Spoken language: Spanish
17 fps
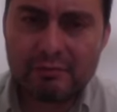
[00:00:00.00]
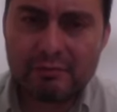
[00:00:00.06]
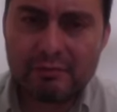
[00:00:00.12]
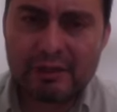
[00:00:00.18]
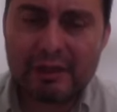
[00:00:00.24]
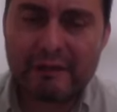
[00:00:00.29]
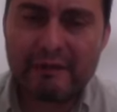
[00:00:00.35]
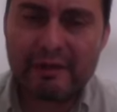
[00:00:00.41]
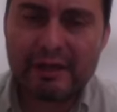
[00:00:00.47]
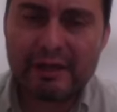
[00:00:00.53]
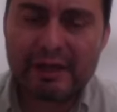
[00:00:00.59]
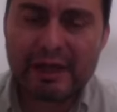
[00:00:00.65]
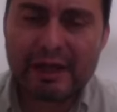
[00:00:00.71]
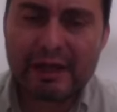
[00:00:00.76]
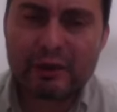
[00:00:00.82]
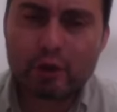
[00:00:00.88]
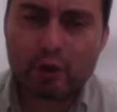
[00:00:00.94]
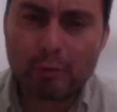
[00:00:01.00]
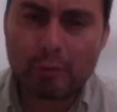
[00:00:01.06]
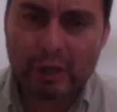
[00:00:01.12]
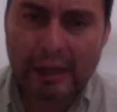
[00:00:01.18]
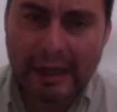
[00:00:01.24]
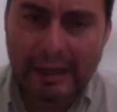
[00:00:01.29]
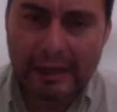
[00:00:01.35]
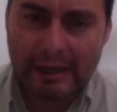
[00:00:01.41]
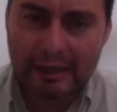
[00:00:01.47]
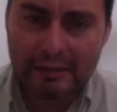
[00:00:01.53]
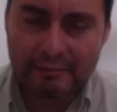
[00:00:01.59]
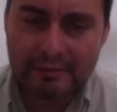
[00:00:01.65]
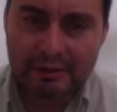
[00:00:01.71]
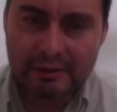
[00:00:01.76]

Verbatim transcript: debes de negar tu moral,